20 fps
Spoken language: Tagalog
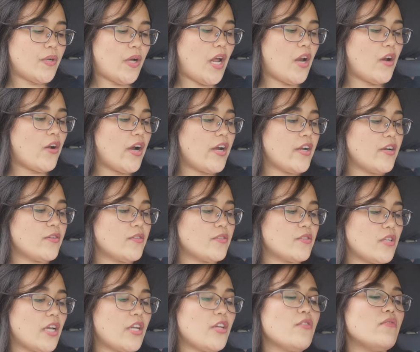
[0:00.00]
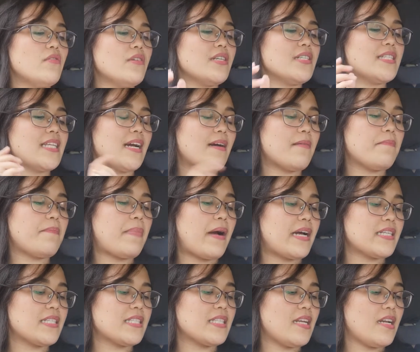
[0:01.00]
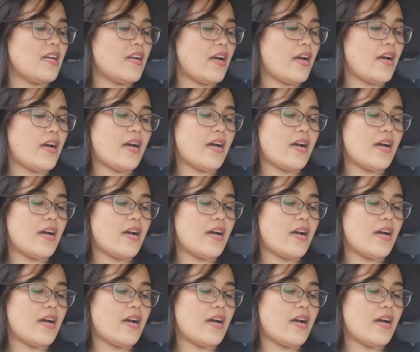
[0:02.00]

ano nga yung, yung isang pasta na